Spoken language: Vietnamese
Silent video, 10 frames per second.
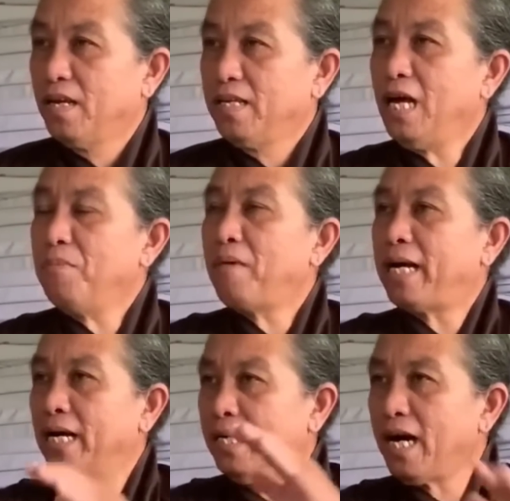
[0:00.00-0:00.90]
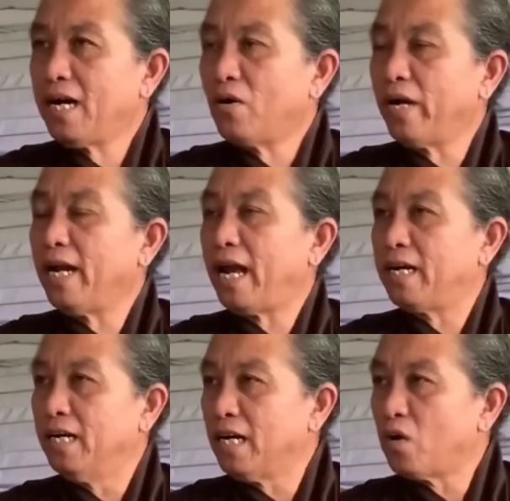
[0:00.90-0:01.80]
nhưng mà nữa có nghĩa là
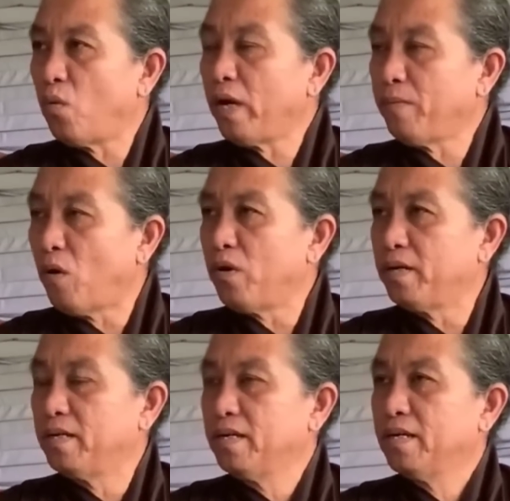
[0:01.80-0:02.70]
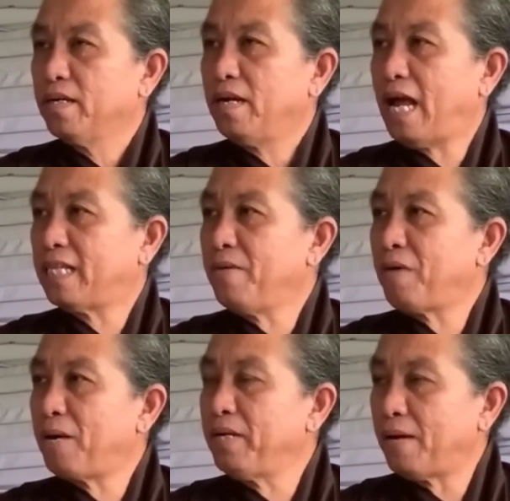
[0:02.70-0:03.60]
nữa của quý mùi là thêm
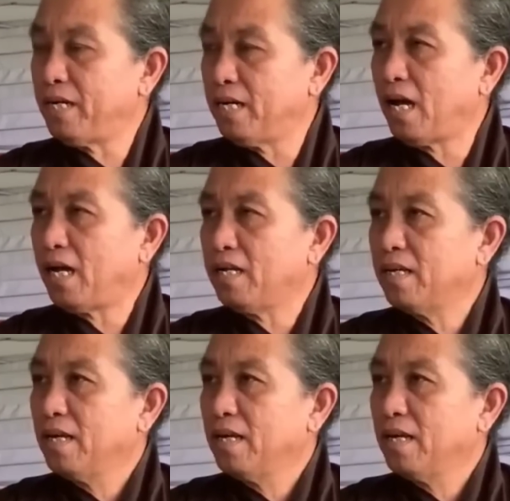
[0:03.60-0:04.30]
30 năm nữa